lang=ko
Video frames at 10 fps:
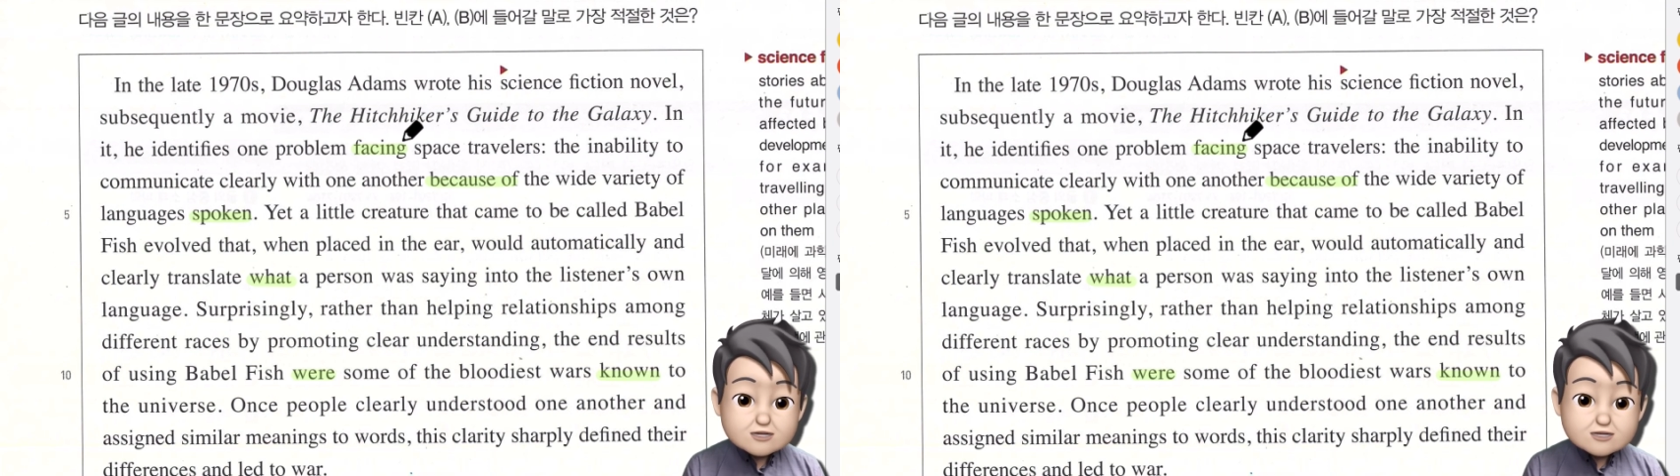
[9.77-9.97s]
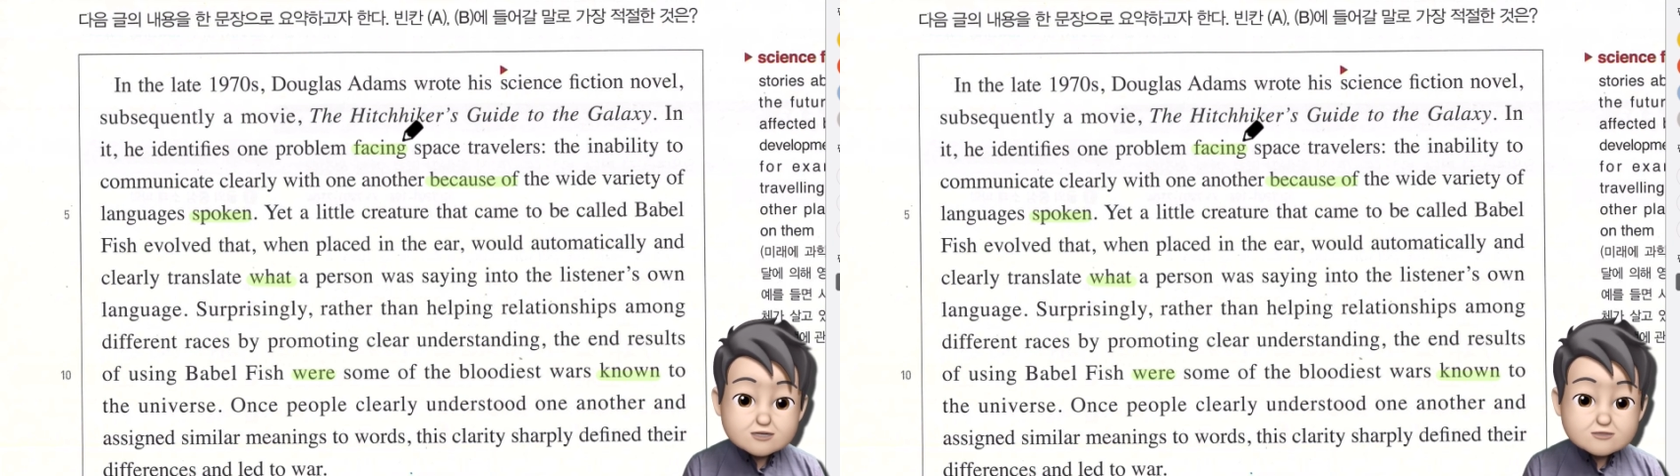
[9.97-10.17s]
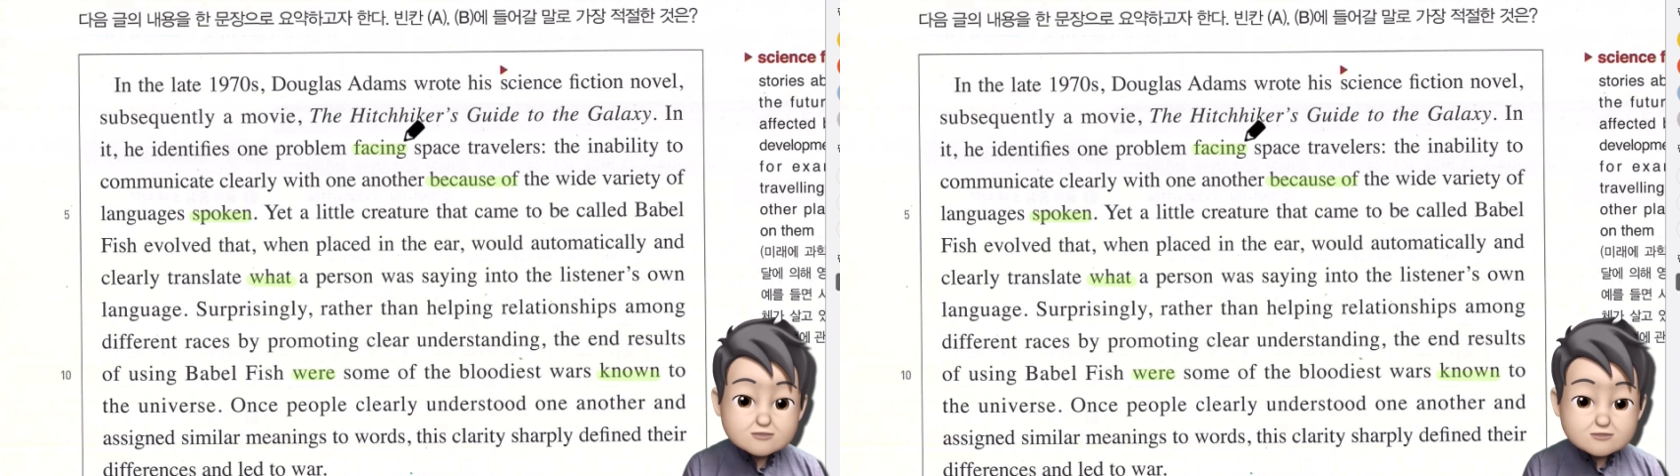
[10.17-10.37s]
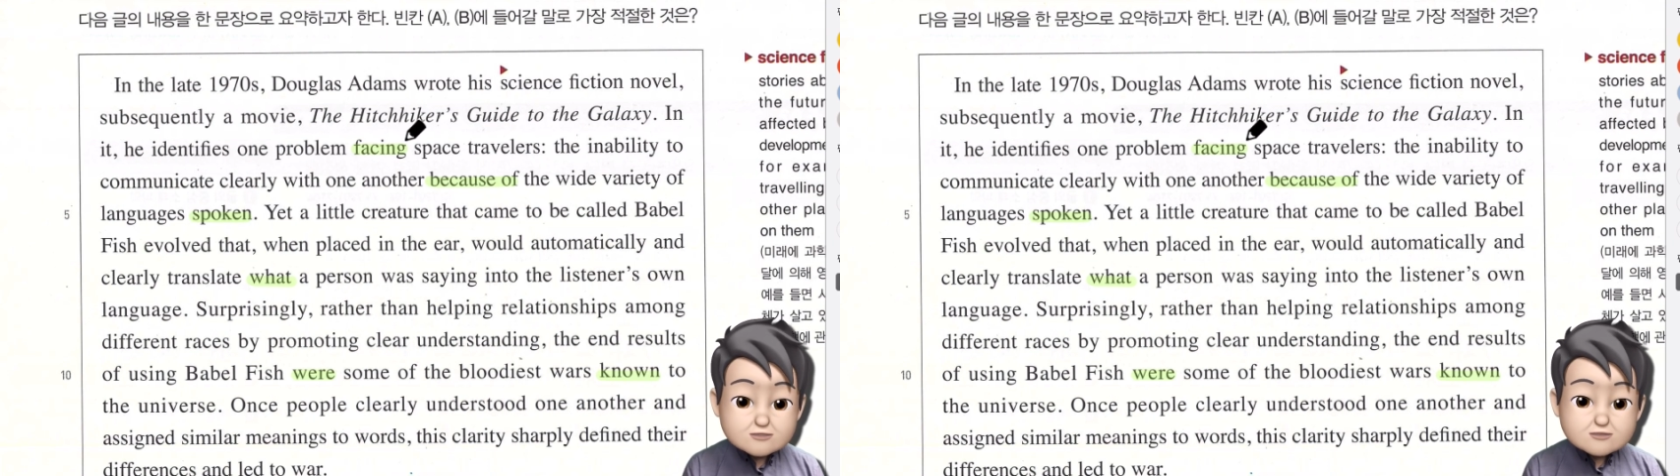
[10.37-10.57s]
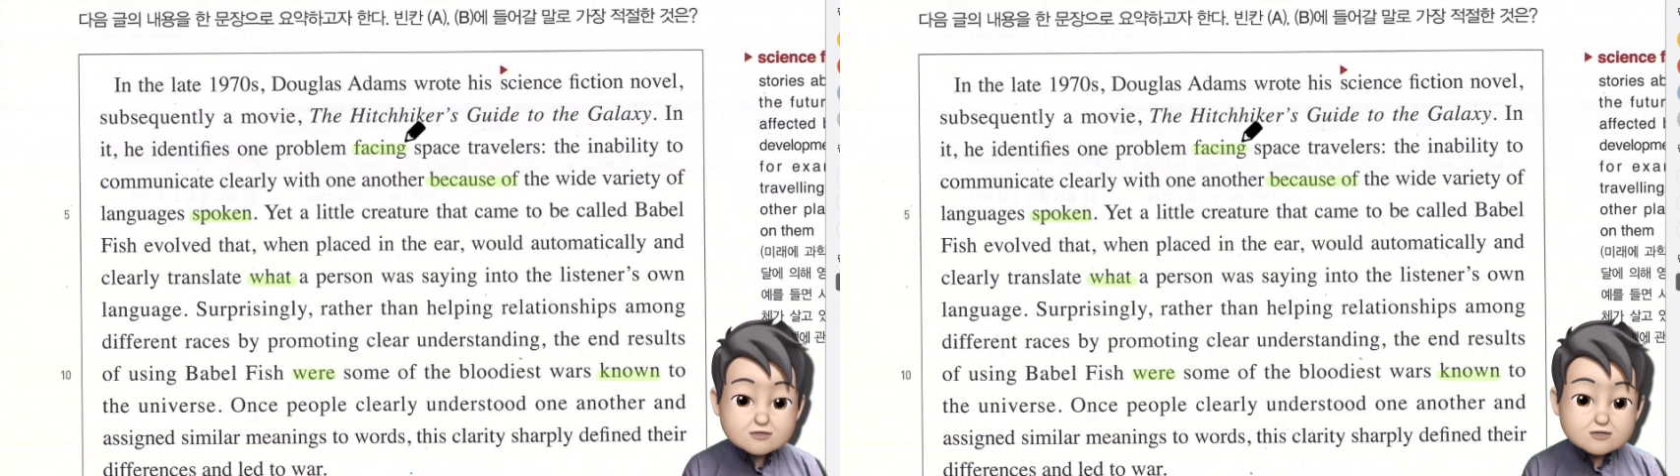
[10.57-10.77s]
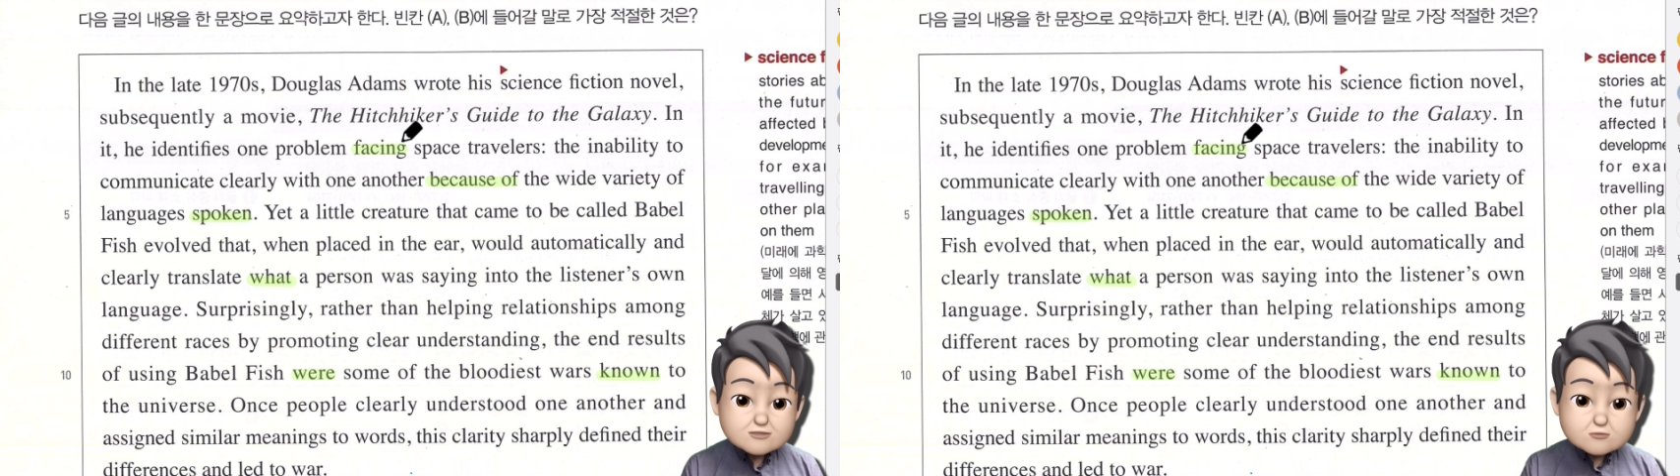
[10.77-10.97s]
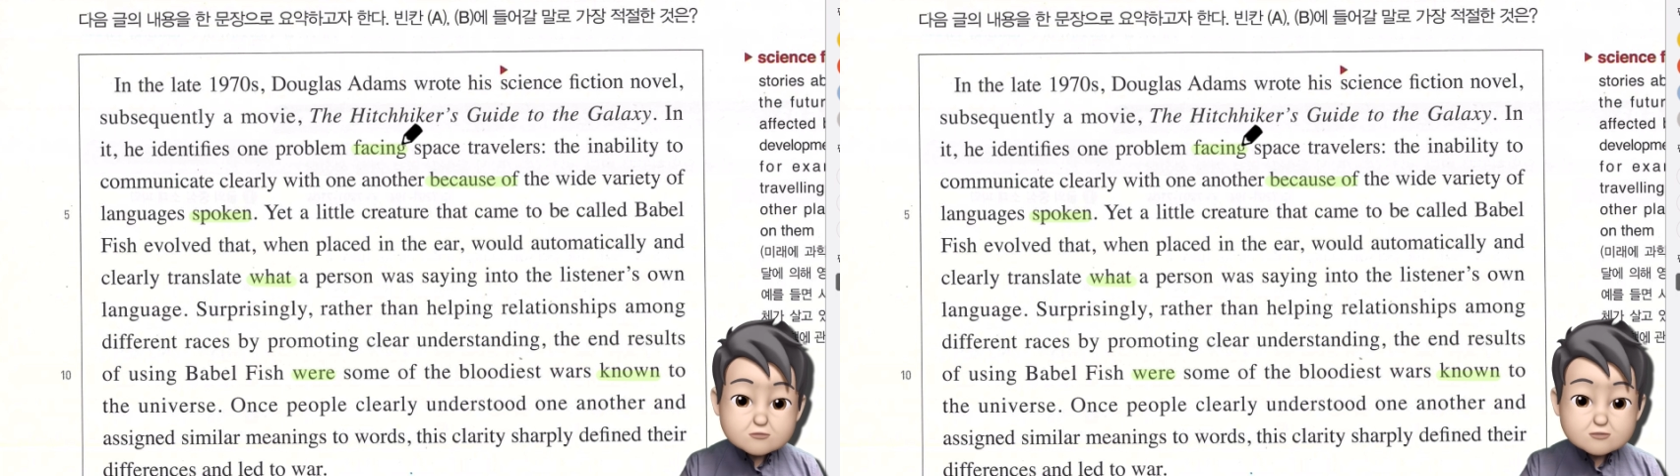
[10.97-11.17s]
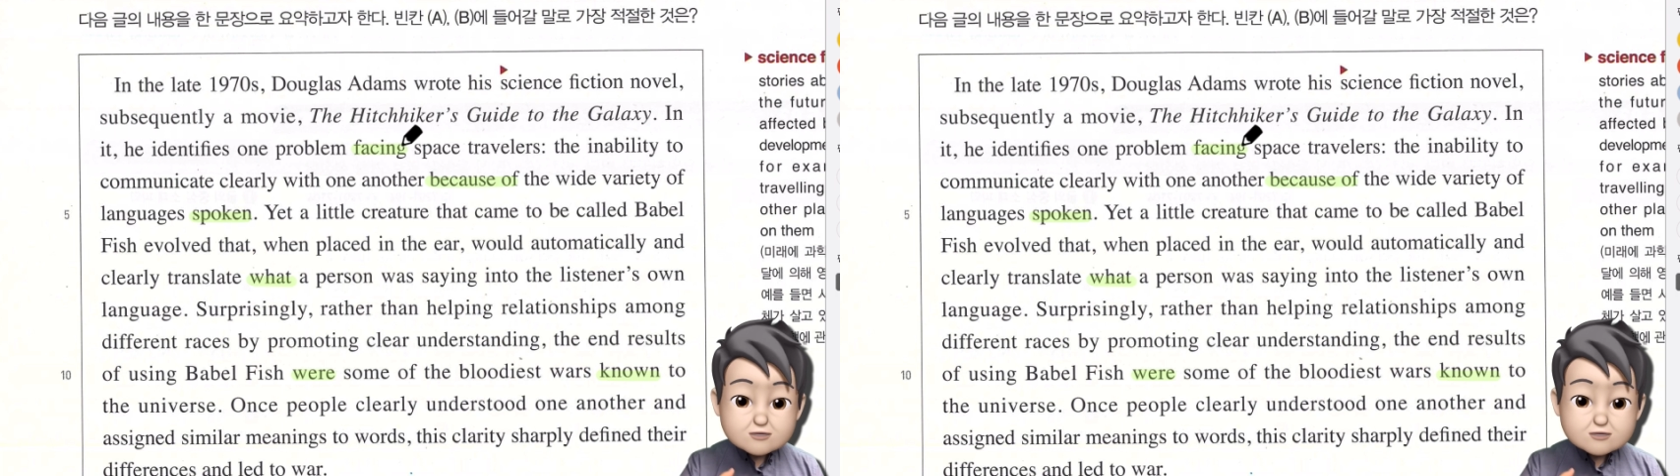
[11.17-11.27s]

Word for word: 이 글은 이 소설에